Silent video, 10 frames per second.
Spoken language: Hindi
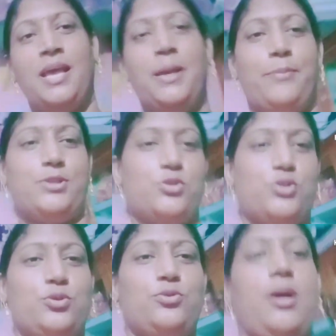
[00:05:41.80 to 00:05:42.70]
मैं
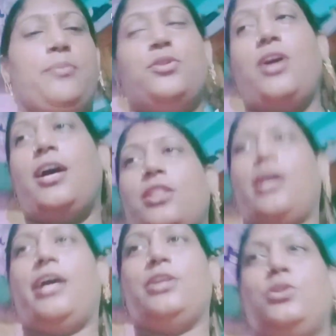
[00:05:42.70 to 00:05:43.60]
सोची क्यों ना अभी तो आ,
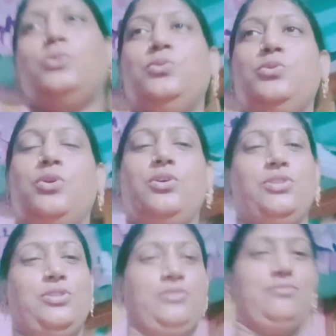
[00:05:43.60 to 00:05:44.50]
आई तो हूँ
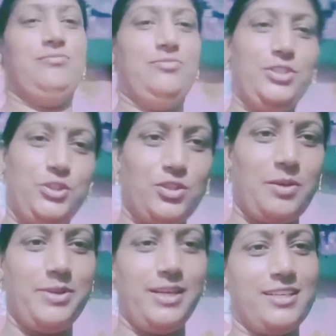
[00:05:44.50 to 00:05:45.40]
और वीडियो का
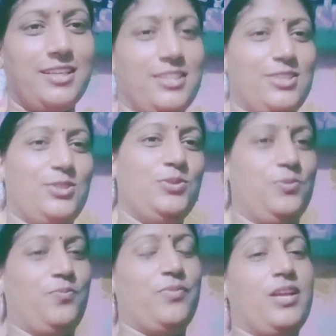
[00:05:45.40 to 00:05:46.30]
भी एंड कर देती हूँ
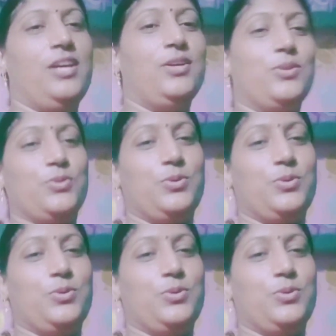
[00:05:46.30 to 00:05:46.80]
तो